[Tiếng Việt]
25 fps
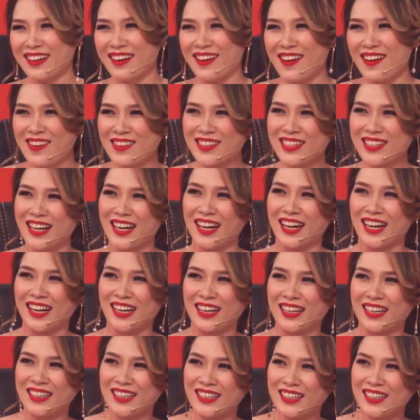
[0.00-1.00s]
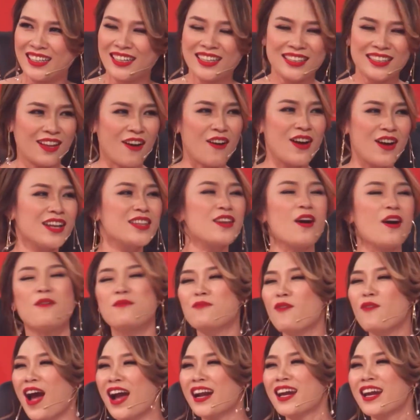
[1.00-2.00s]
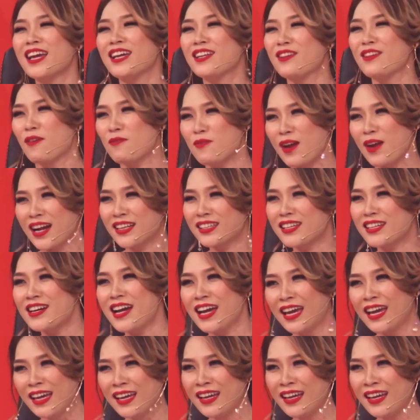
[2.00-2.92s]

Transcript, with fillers: khó nhờ thế nào thế Thôi, nào dũng thế nào đi dũng đáng chơi Quang